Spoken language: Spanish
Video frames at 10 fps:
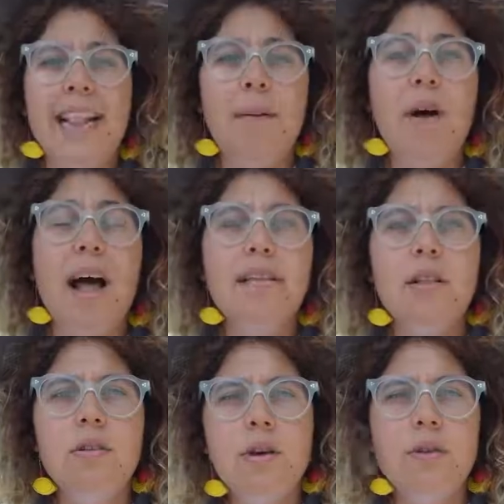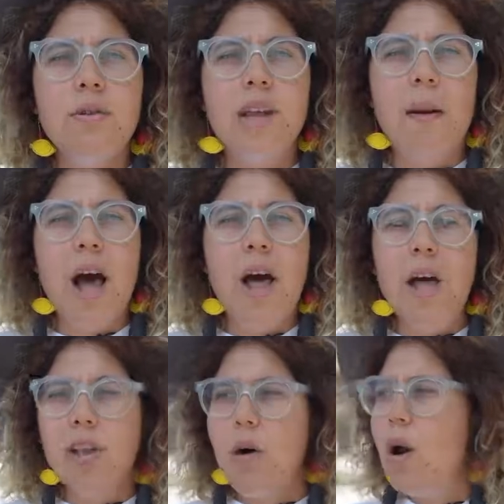Estamos haciéndonos un,
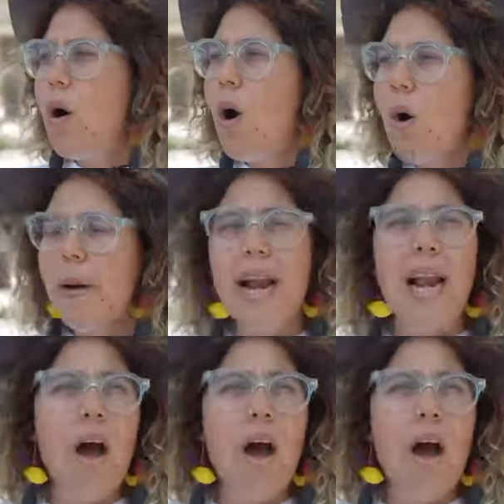llamado a todos los jóvenes,